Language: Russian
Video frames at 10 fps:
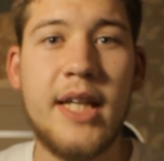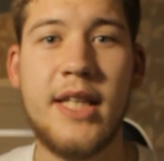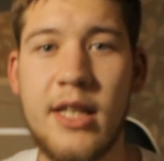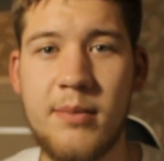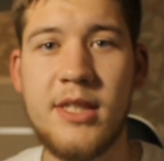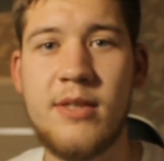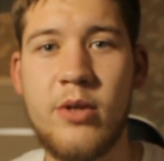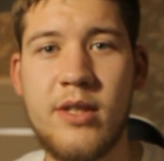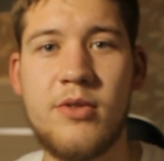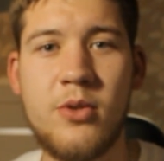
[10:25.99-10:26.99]
На этом на
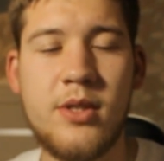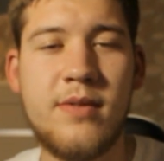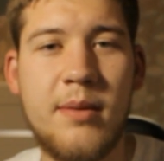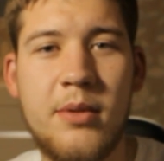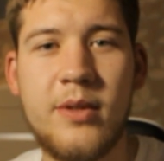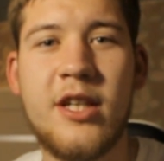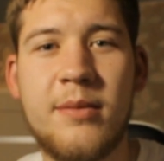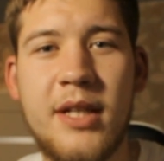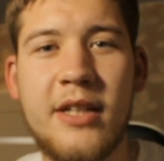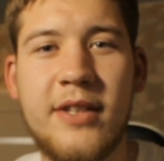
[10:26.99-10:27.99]
сегодня все, с вами был
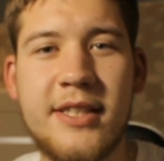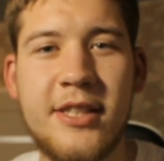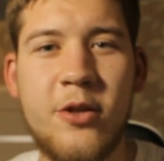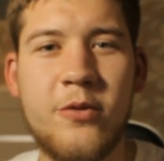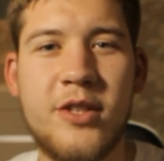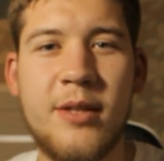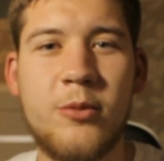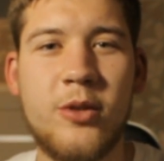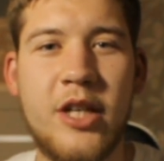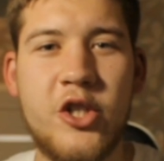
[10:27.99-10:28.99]
Герман Эль Классико,
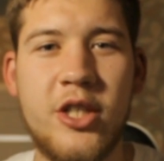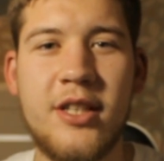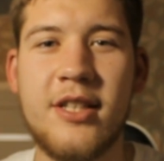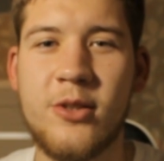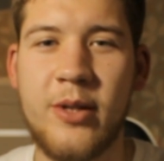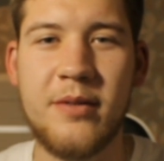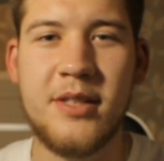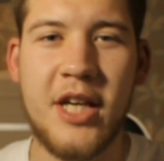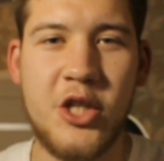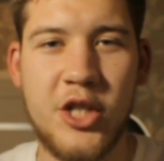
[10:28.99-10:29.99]
всем удачи и до скорой
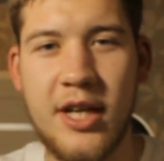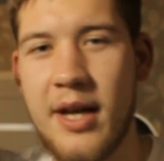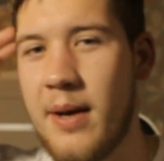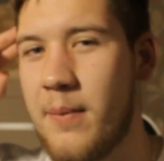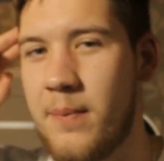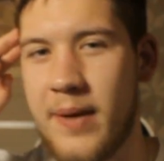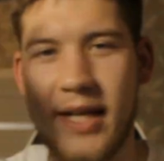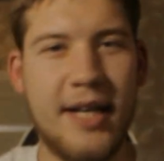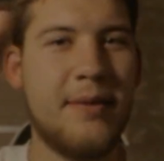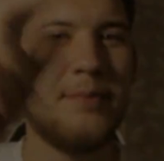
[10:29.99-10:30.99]
встречи.
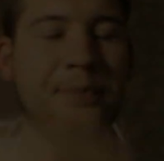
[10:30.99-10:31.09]
Пока!